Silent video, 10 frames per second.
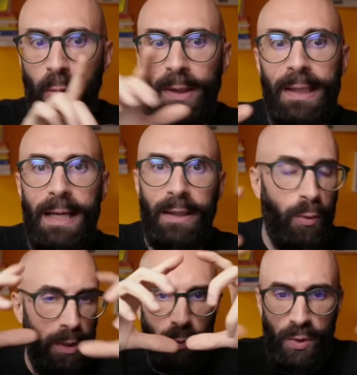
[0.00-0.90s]
quadrata e
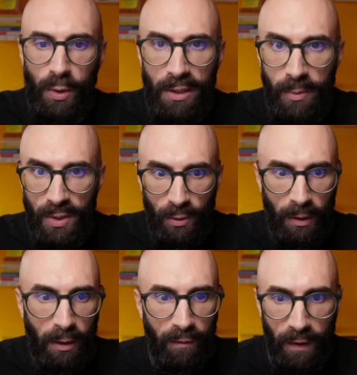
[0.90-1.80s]
qui in questo caso me ne sono
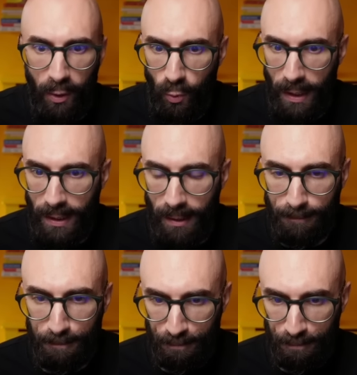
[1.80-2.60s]
andato a fare una in,